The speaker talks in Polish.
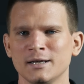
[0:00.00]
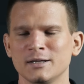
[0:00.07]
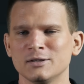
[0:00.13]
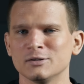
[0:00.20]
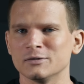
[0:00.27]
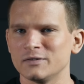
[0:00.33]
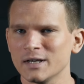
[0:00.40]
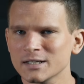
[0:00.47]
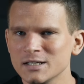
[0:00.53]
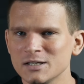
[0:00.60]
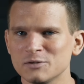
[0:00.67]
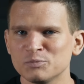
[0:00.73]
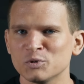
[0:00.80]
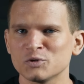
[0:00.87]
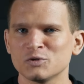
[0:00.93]
to w jaki
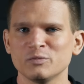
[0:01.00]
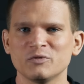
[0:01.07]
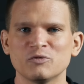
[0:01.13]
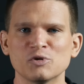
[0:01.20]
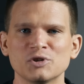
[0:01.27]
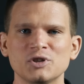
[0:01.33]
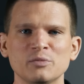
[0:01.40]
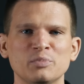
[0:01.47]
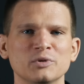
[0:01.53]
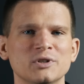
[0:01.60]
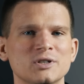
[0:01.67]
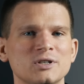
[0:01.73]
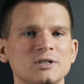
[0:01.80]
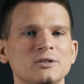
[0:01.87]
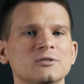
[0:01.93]
sposób Włosi
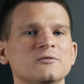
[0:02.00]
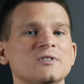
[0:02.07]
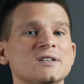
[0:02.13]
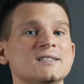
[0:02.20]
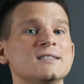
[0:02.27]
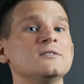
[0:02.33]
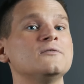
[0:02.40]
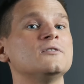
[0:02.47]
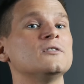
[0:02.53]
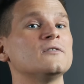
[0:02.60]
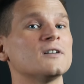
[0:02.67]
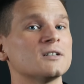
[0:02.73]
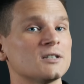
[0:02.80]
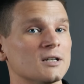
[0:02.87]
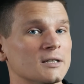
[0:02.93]
podeszli do kwestii
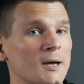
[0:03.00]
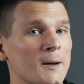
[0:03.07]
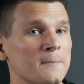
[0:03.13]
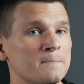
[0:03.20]
wyważenia.